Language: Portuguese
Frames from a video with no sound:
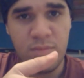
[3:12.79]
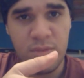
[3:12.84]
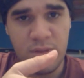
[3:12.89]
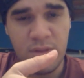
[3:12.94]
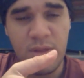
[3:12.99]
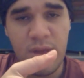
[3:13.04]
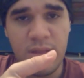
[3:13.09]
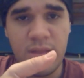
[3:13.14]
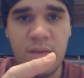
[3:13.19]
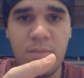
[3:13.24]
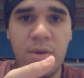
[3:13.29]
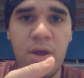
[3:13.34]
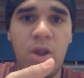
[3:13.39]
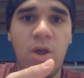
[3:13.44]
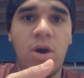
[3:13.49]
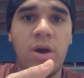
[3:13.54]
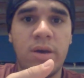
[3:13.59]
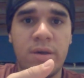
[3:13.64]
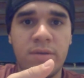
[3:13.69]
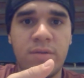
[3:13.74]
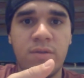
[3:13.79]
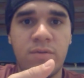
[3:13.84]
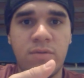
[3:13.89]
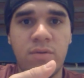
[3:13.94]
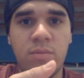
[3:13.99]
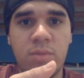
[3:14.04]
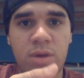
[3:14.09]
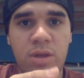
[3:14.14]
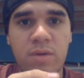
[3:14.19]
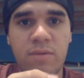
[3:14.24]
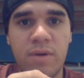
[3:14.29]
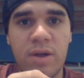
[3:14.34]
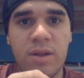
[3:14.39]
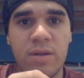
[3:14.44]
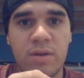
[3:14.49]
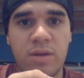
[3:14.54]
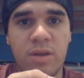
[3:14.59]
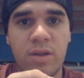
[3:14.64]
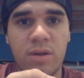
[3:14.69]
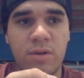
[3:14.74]
entender melhor esse filme que,
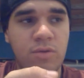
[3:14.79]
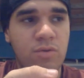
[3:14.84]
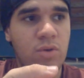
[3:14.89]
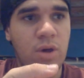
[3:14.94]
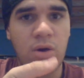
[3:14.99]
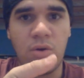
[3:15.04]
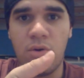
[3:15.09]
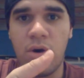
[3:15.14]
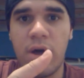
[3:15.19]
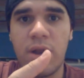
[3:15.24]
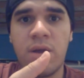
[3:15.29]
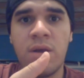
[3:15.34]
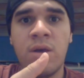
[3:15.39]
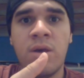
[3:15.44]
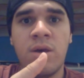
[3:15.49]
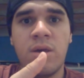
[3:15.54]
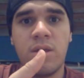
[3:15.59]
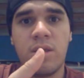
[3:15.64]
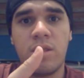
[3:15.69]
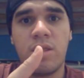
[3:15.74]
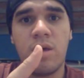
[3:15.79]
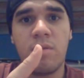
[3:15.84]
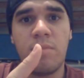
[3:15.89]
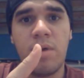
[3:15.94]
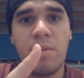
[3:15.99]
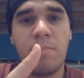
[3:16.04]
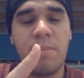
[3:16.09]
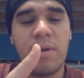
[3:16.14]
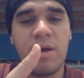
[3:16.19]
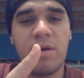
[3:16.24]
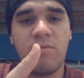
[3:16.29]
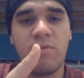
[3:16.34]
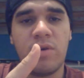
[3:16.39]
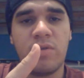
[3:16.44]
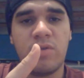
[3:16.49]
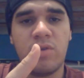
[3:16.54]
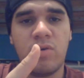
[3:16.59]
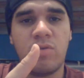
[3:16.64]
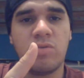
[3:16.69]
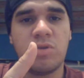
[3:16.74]
vai, que lançou agora e também para
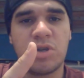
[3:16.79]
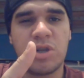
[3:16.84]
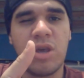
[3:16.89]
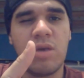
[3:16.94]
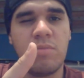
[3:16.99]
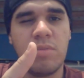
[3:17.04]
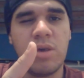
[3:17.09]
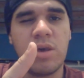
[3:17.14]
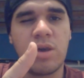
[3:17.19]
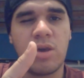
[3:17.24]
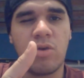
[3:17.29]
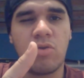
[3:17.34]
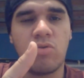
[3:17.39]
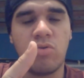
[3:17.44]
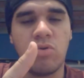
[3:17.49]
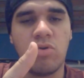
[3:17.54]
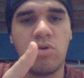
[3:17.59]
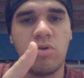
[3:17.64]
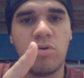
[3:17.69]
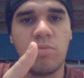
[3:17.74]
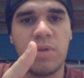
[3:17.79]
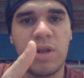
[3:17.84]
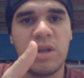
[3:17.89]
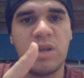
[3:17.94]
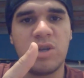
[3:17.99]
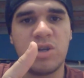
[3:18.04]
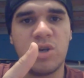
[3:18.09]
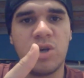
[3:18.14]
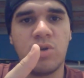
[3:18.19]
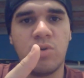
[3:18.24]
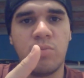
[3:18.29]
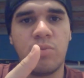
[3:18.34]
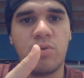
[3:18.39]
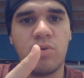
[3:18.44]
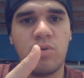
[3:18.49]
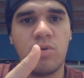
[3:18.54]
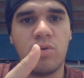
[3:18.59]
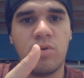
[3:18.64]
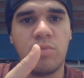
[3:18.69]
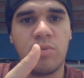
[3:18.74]
fazer um esqueminha que eu tô planejando
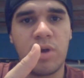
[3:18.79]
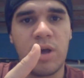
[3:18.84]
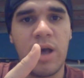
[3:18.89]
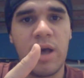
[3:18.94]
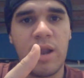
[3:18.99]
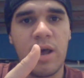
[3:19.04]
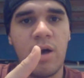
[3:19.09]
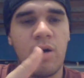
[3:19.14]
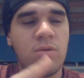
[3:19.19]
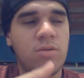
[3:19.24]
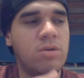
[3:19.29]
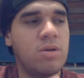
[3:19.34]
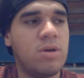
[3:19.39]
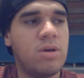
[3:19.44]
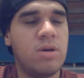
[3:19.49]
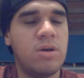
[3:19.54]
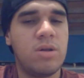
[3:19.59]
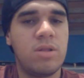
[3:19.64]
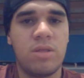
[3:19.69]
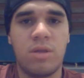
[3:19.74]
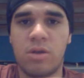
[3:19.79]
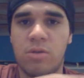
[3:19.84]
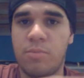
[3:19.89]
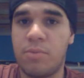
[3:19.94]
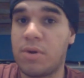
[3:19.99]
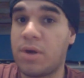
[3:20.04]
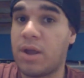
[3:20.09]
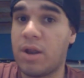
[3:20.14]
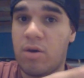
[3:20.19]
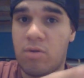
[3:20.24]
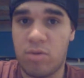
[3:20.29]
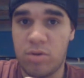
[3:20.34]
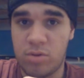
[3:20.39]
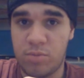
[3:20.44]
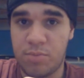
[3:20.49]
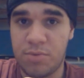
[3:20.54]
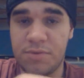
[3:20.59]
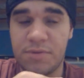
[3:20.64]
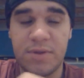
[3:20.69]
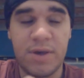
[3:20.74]
pro, pro canal tanto para o canal
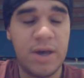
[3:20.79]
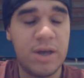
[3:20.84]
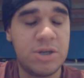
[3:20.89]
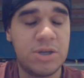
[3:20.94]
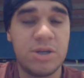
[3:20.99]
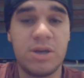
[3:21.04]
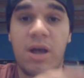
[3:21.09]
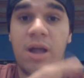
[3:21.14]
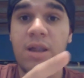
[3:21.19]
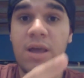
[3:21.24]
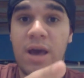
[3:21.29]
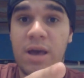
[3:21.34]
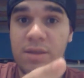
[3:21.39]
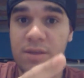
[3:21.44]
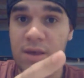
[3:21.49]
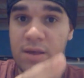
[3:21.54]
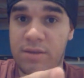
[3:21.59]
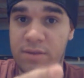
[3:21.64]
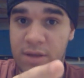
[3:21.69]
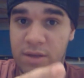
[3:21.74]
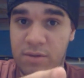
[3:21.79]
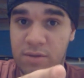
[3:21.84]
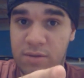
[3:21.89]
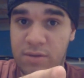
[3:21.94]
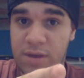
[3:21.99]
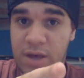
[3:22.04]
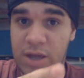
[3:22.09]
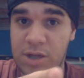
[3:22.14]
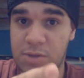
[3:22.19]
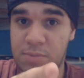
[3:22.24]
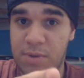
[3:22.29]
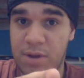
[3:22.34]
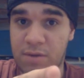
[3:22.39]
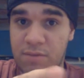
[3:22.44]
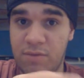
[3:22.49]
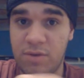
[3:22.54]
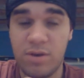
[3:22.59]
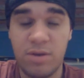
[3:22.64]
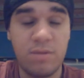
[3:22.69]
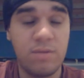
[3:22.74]
quanto para o site. Aliás, acessa o site para
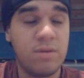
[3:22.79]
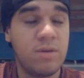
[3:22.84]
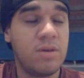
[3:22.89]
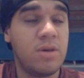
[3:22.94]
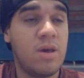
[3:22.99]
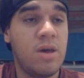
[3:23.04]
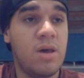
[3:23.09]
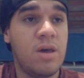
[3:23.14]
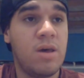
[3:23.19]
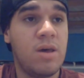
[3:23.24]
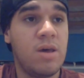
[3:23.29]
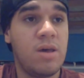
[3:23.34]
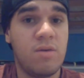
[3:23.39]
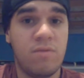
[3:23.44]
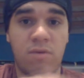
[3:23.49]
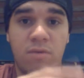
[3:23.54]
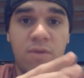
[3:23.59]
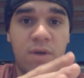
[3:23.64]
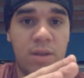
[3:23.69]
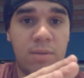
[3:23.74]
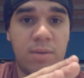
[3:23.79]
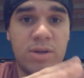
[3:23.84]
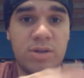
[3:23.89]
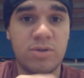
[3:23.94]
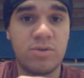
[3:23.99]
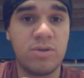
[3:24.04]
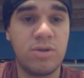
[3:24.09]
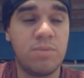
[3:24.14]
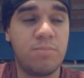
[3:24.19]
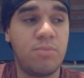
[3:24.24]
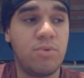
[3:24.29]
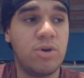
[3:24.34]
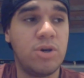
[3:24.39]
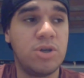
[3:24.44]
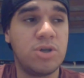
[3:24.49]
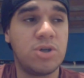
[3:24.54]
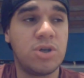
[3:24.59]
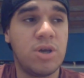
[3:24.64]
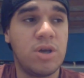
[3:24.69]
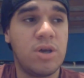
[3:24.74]
ver. Vou falar mais disso
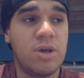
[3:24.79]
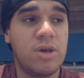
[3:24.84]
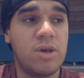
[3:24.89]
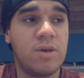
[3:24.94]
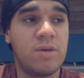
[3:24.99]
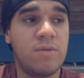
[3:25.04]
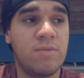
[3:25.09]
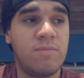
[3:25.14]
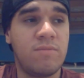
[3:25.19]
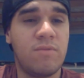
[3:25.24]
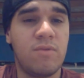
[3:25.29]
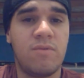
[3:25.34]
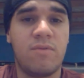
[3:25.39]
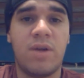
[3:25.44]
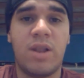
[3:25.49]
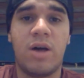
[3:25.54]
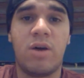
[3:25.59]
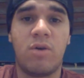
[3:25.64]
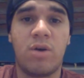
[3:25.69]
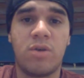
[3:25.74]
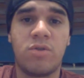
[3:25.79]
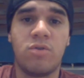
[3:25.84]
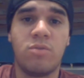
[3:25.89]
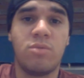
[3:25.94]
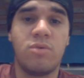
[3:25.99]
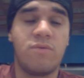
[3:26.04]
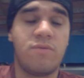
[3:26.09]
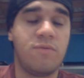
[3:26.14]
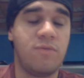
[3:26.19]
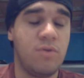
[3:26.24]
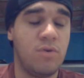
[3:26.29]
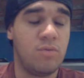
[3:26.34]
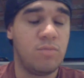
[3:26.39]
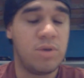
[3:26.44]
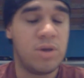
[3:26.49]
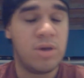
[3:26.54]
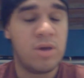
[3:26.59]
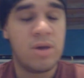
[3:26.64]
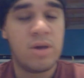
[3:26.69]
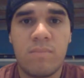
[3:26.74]
depois. Vamos falar agora sobre o filme.